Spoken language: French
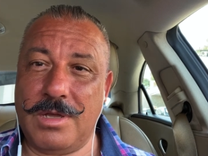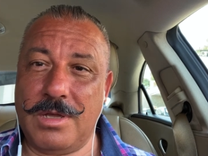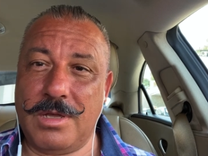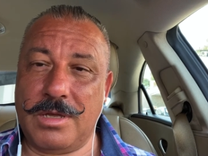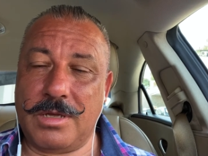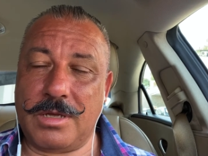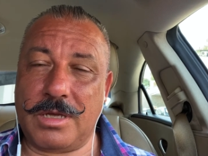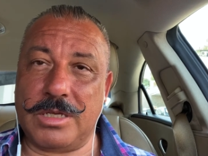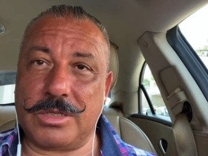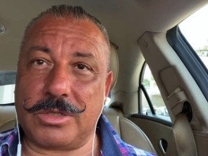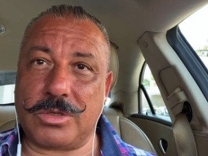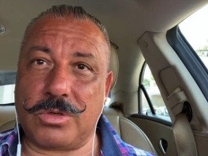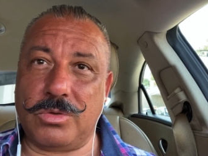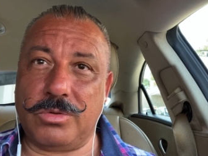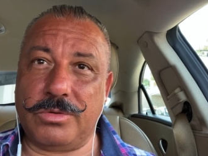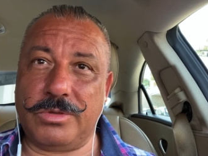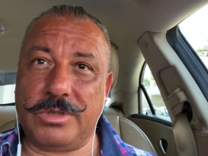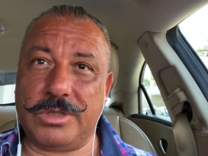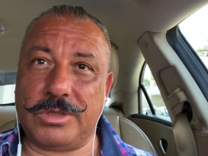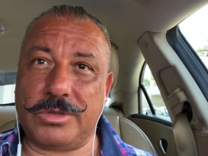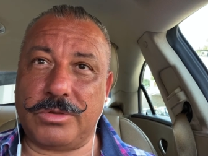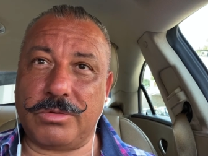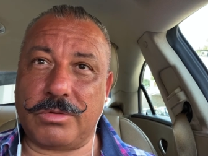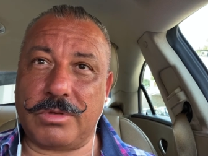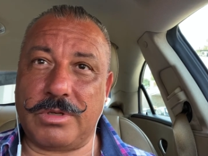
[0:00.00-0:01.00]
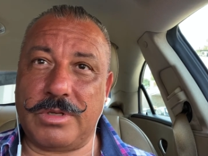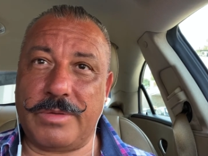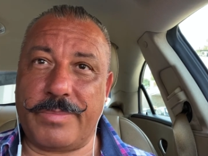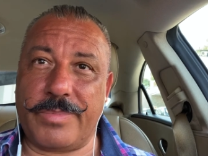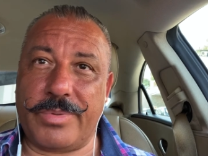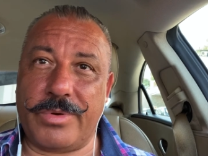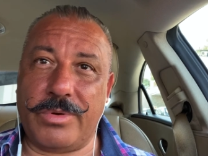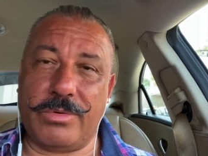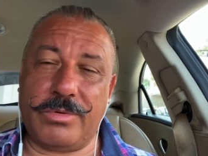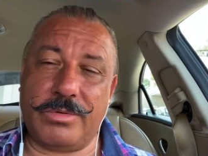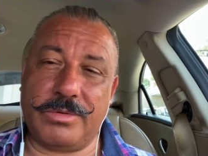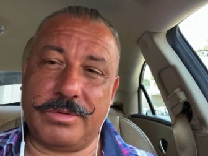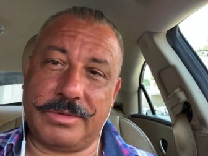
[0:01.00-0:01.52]
qu'est-ce qu'on dit sur
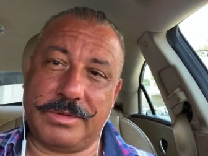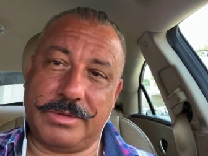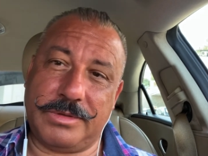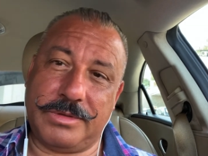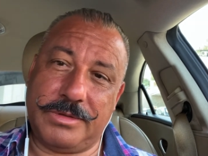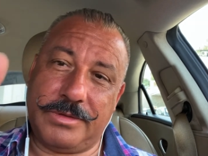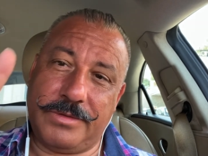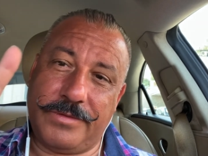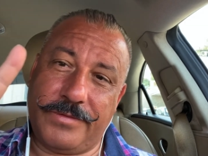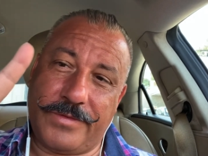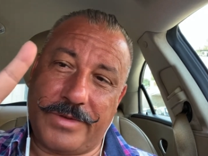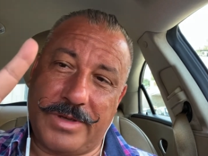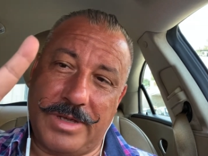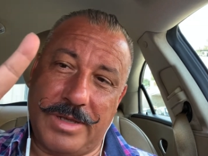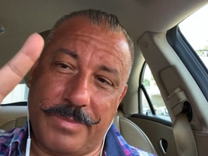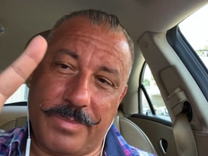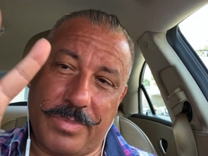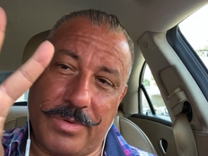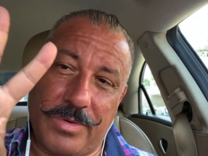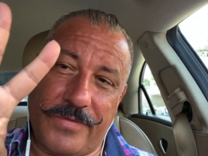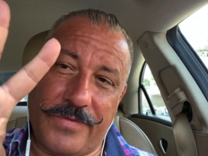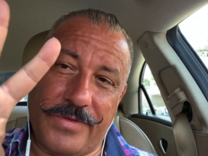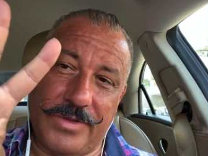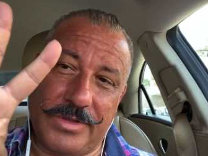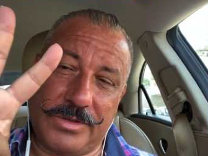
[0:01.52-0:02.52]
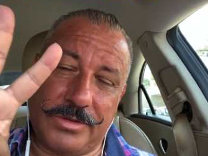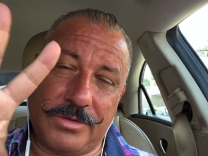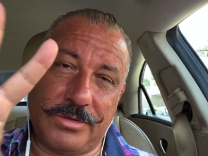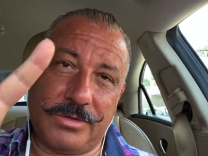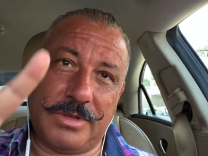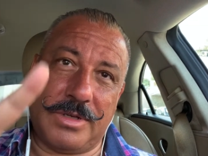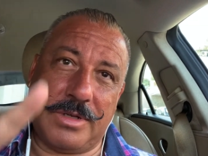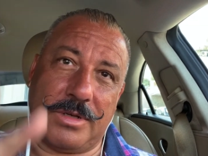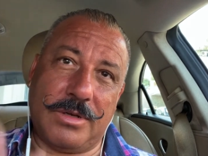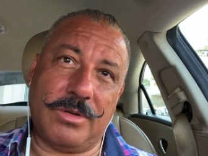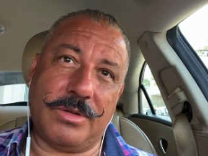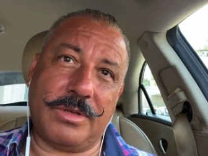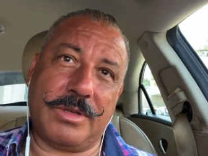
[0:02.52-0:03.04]
l'hypnose vraie
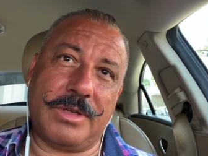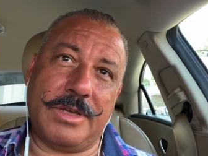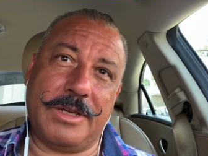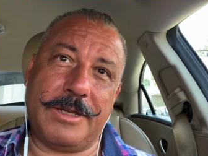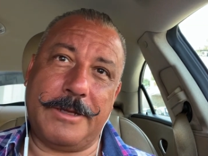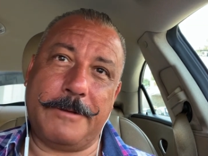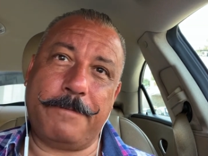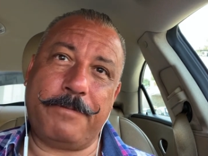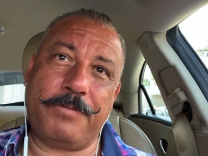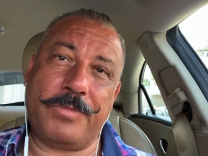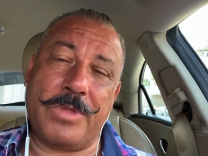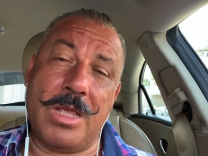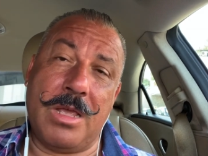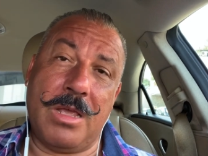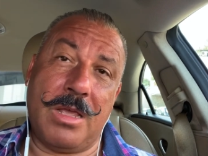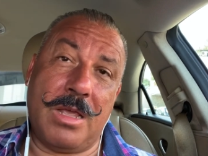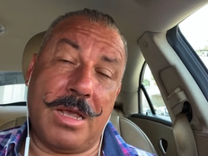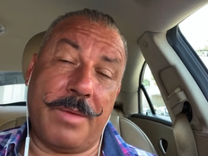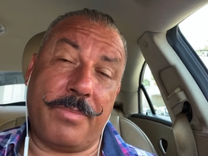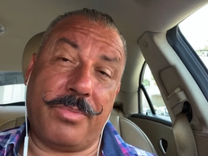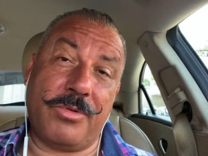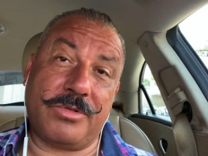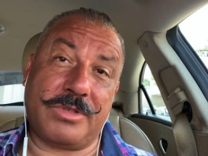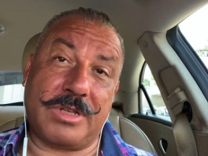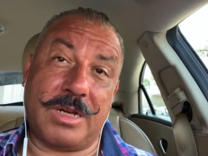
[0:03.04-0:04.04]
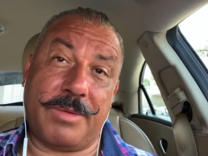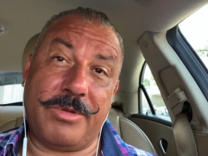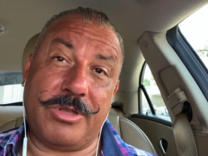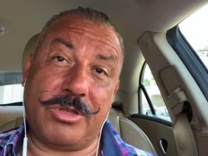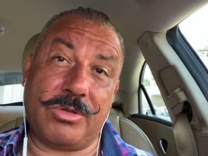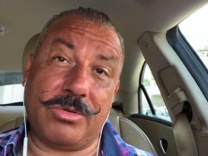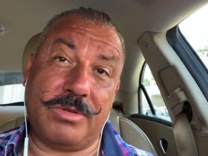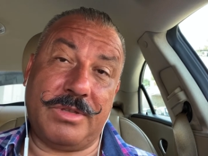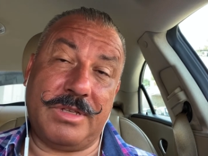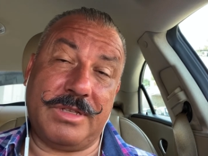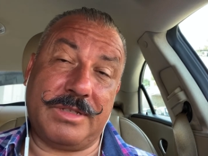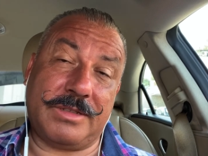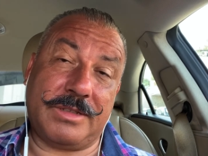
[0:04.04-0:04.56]
professionnels ok En plus, la
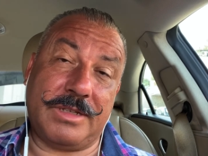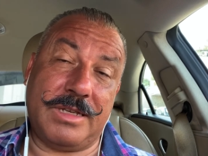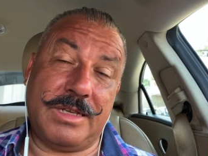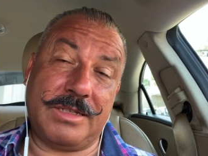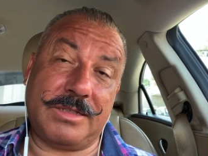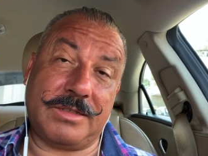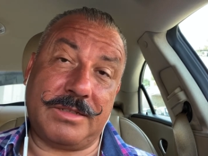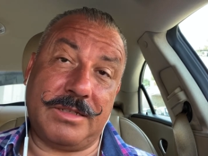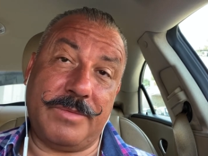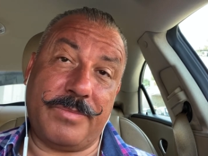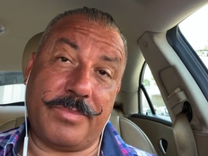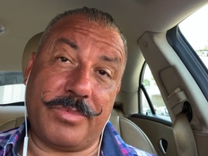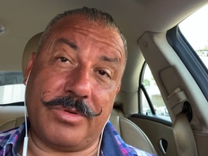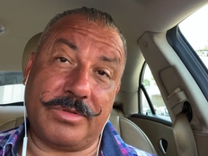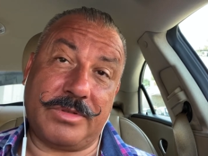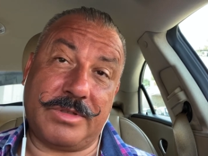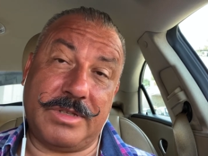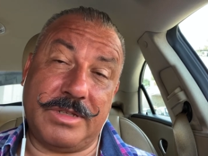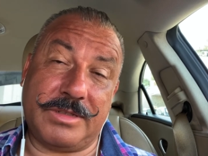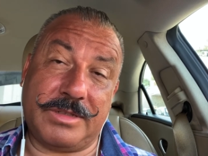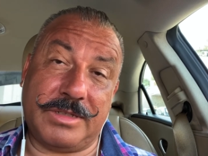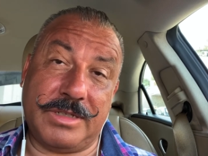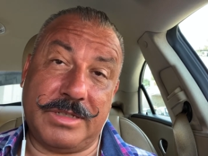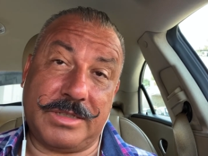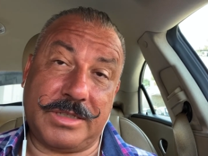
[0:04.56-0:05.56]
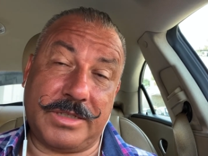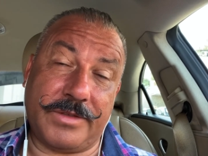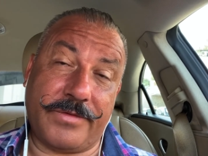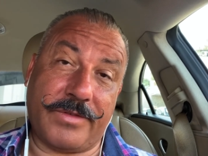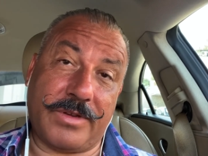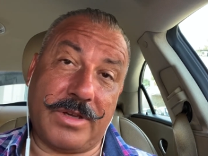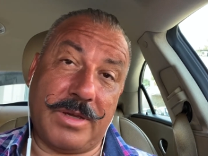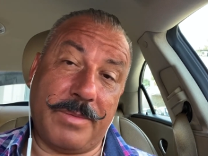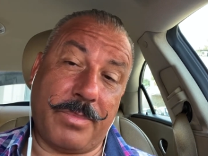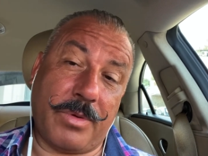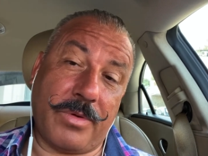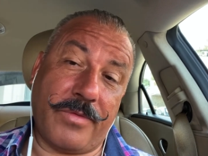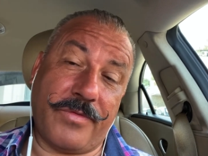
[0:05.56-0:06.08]
méthode DCS, l'hypnose DCS
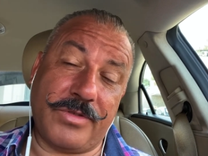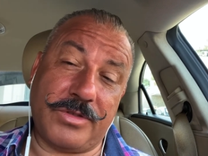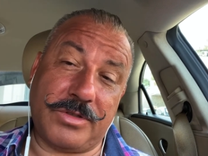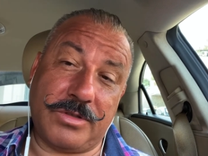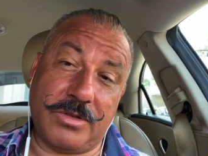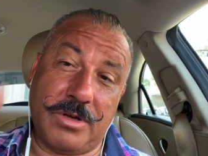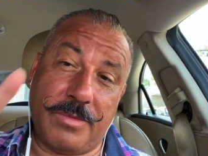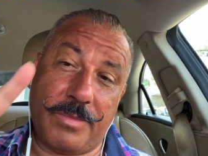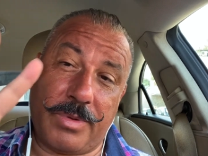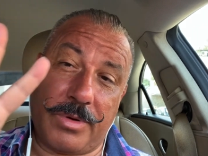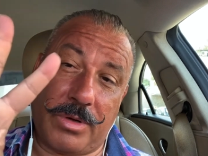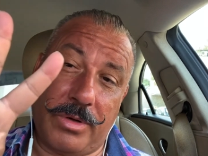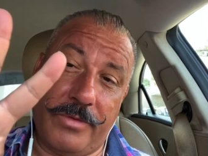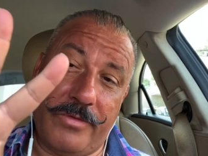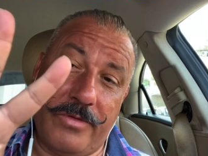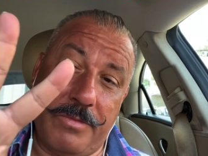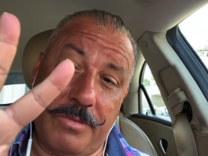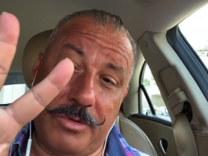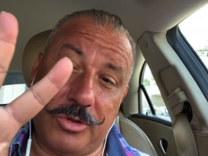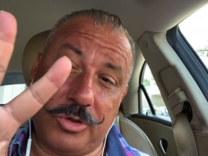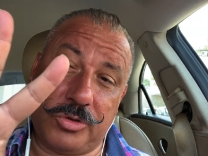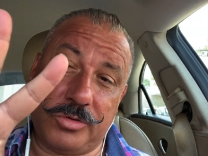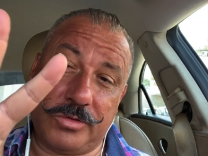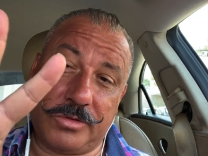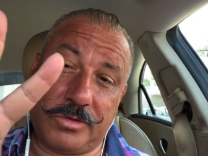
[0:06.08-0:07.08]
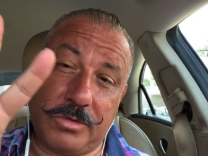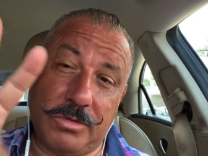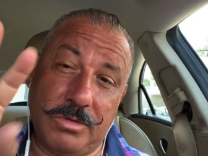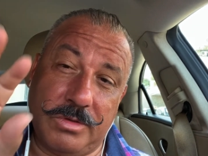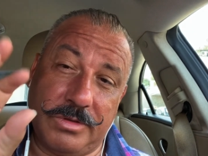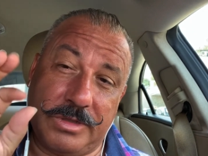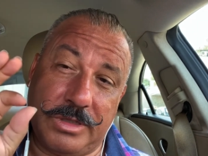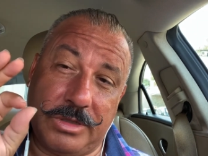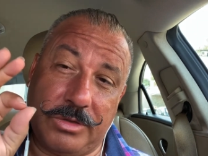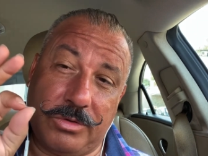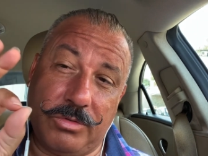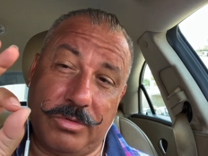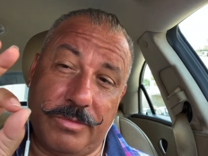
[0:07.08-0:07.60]
vrai professionnel par le V majuscule,
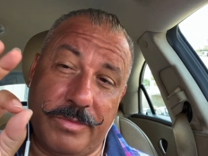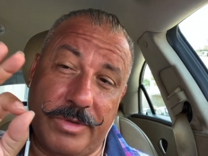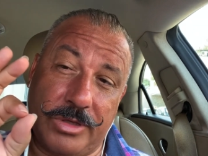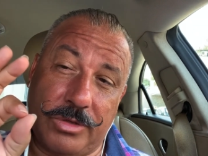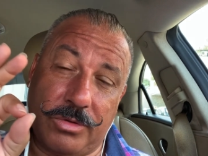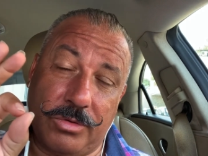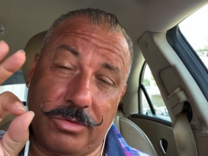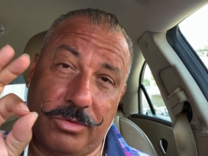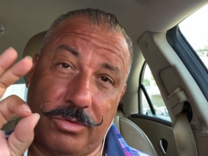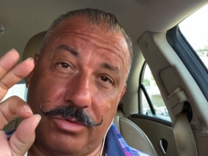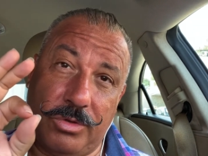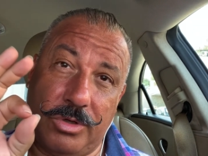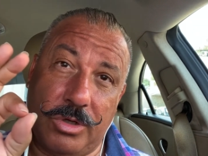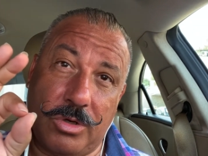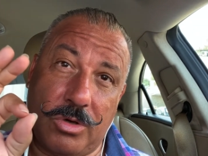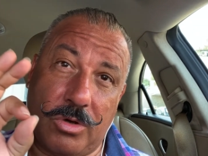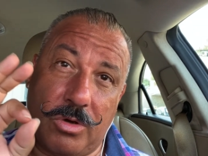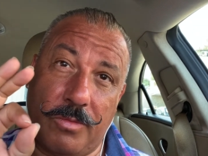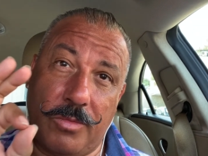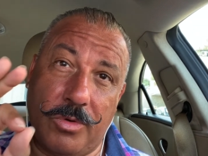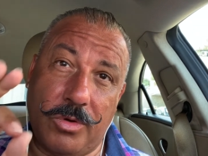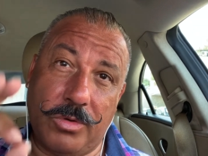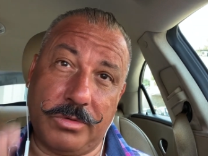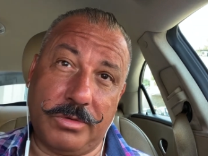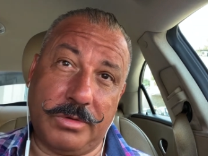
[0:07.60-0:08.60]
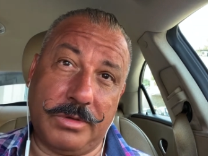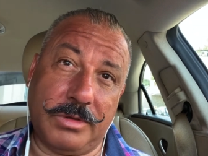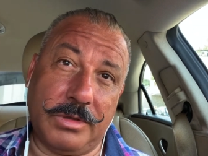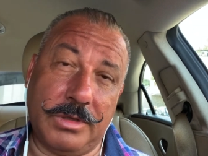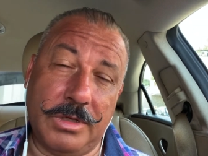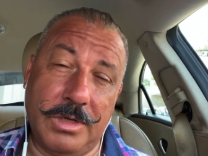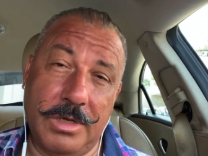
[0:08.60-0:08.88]
c'est une méthode unique au monde